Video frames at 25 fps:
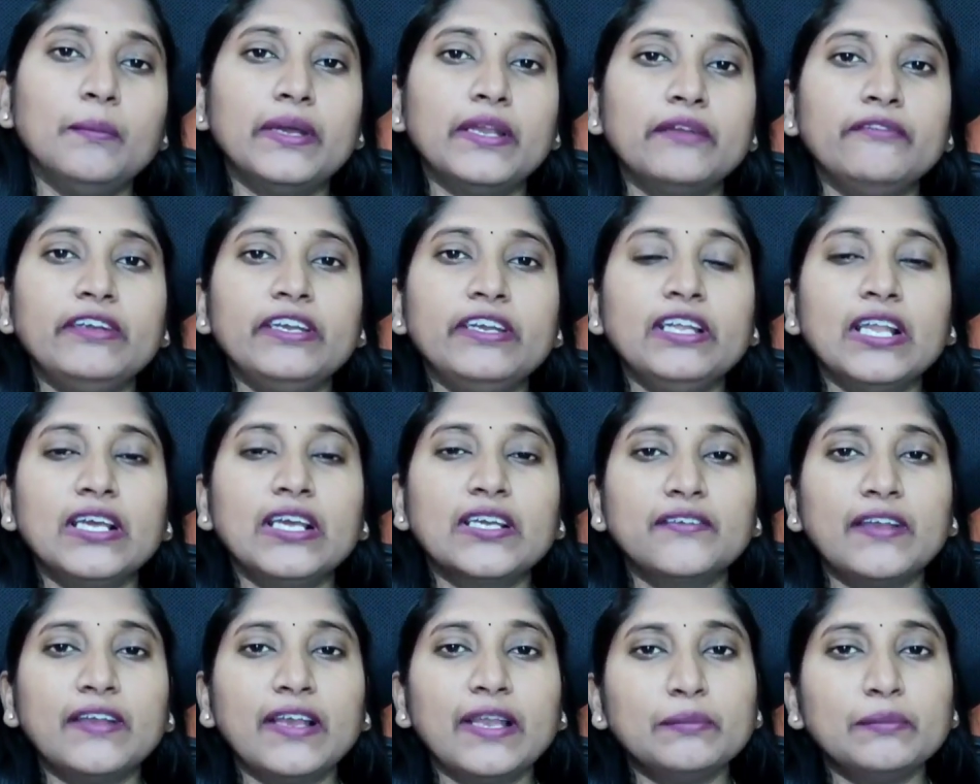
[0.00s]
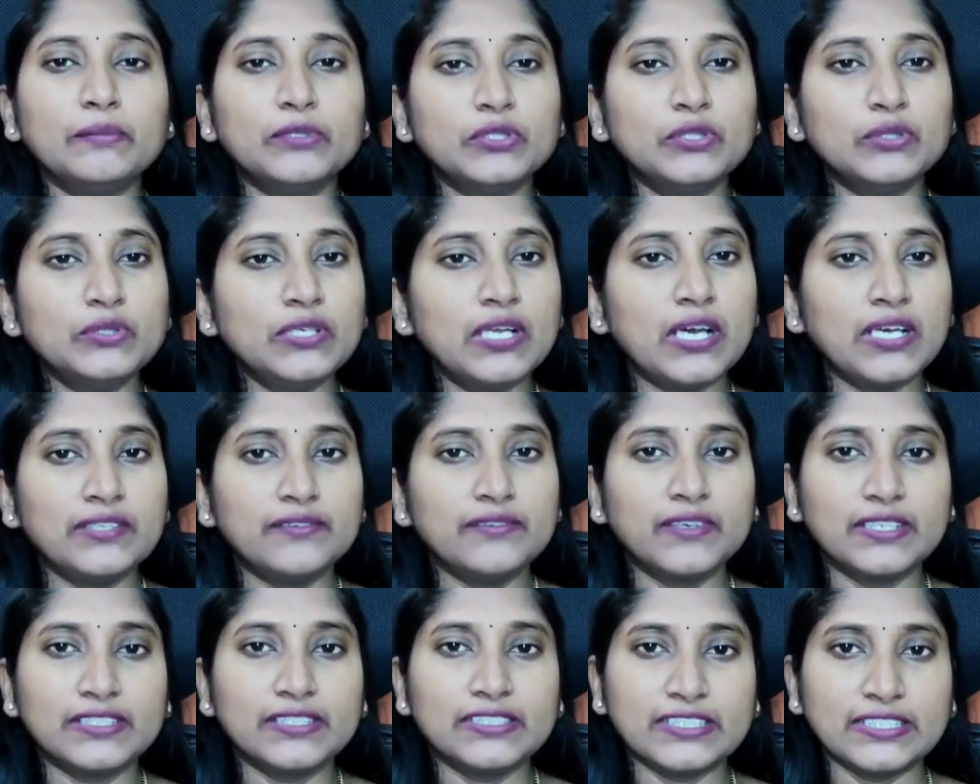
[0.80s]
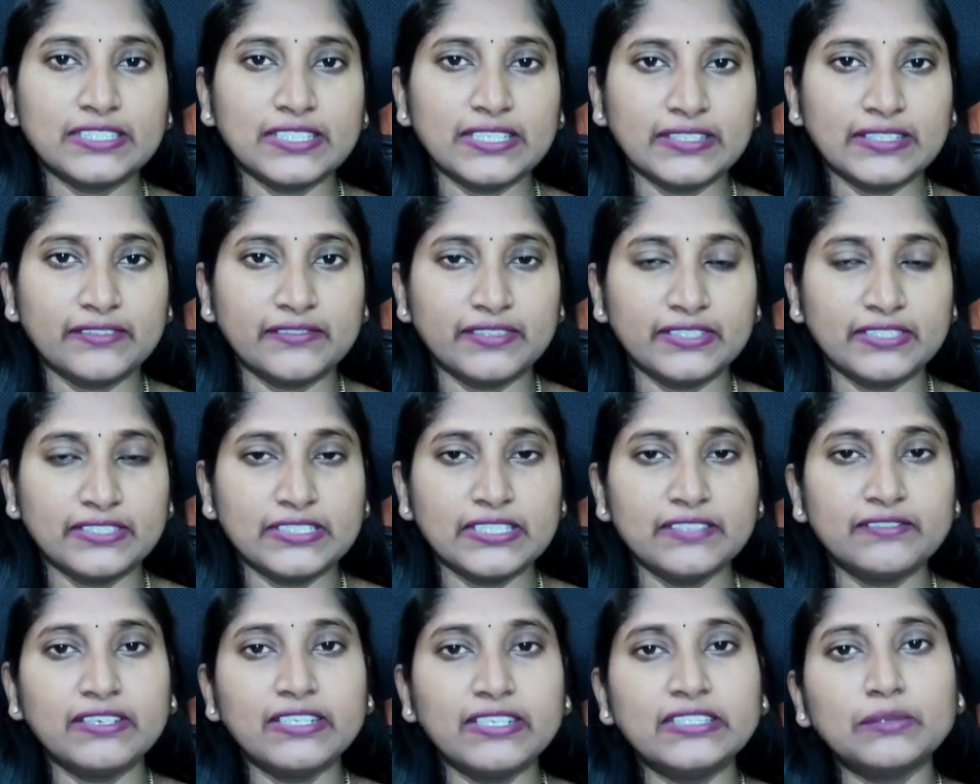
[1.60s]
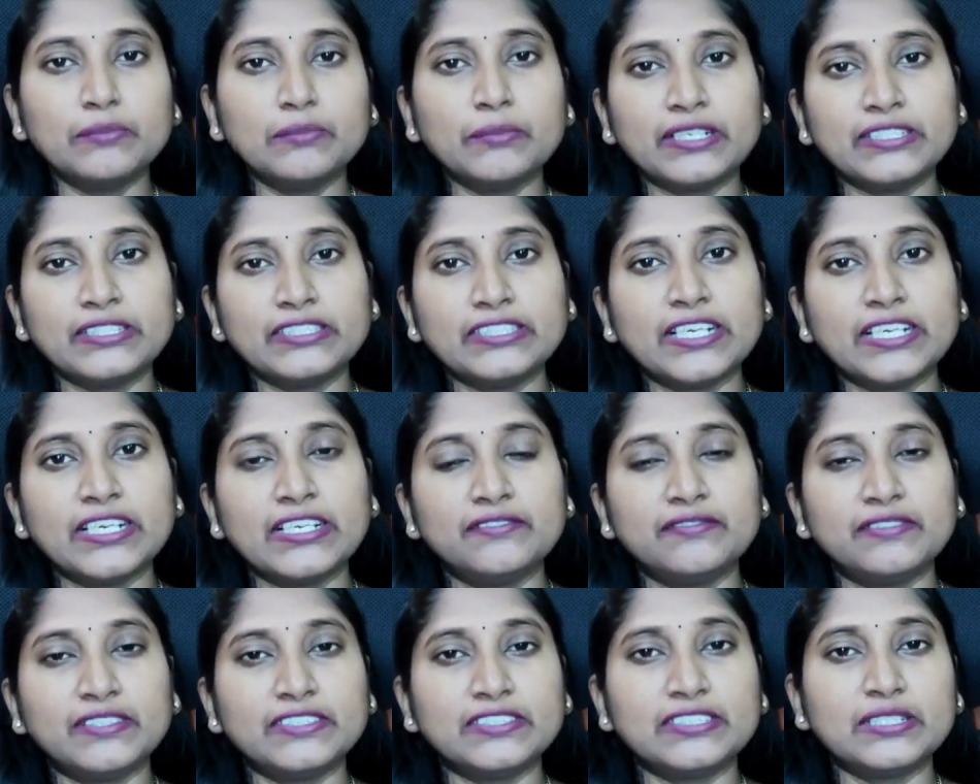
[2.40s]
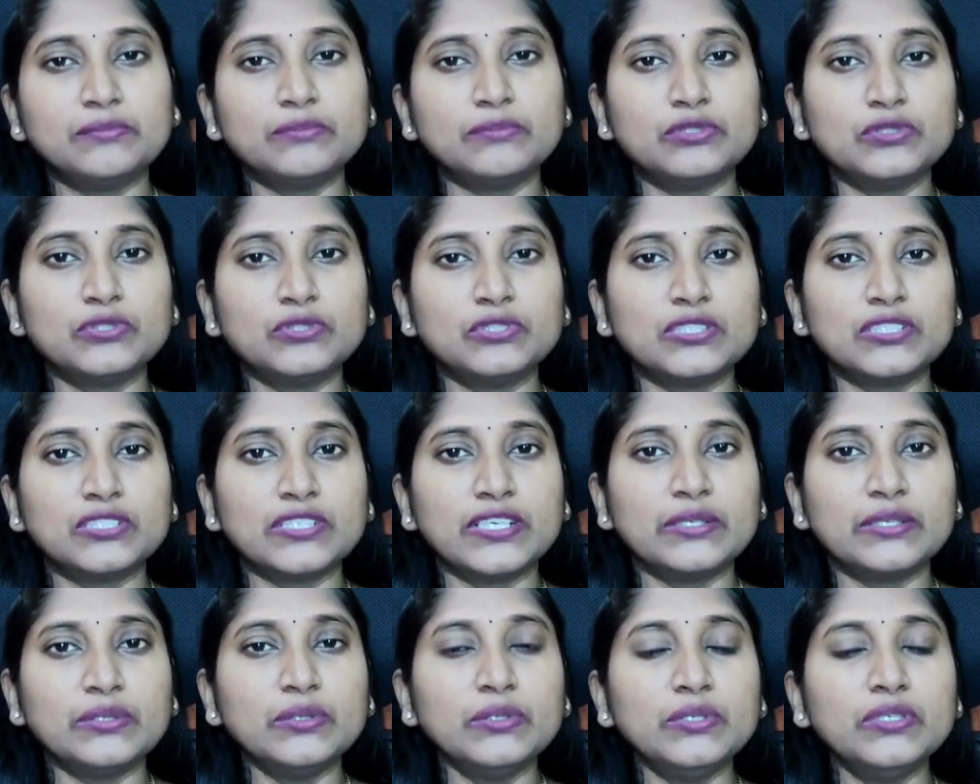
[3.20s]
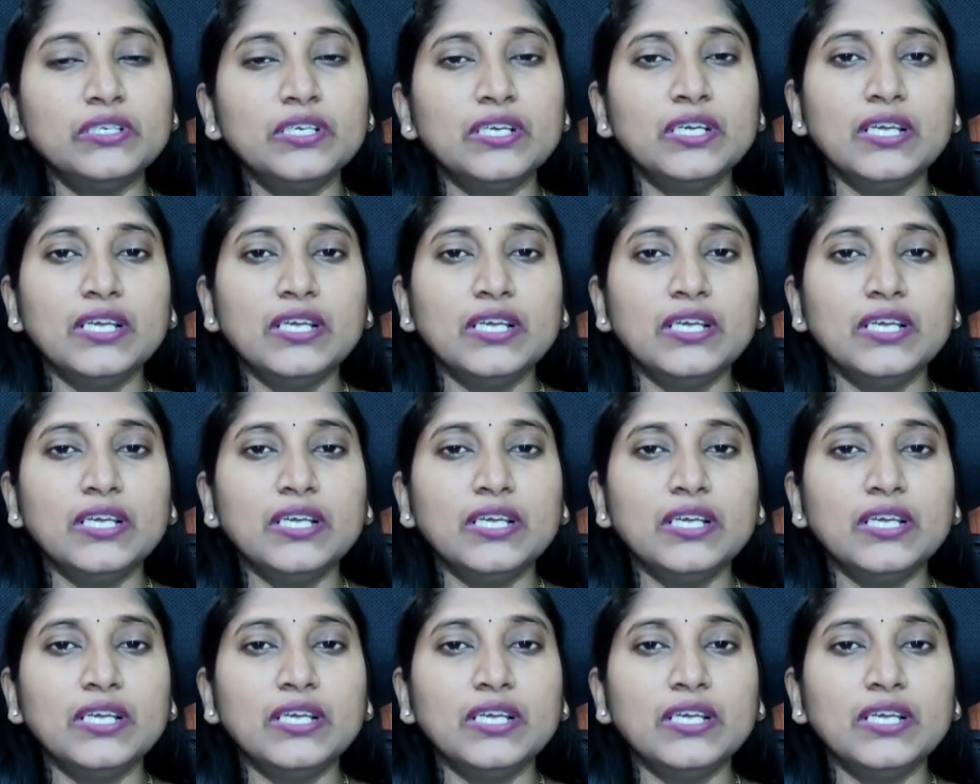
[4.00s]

మరి వీడియోలోకి వెళ్ళే ముందు నాది ఒక చిన్న రిక్వెస్ట్ ఎవరైతే మన ఛానల్ ఫస్ట్ టైం చూస్తున్నారో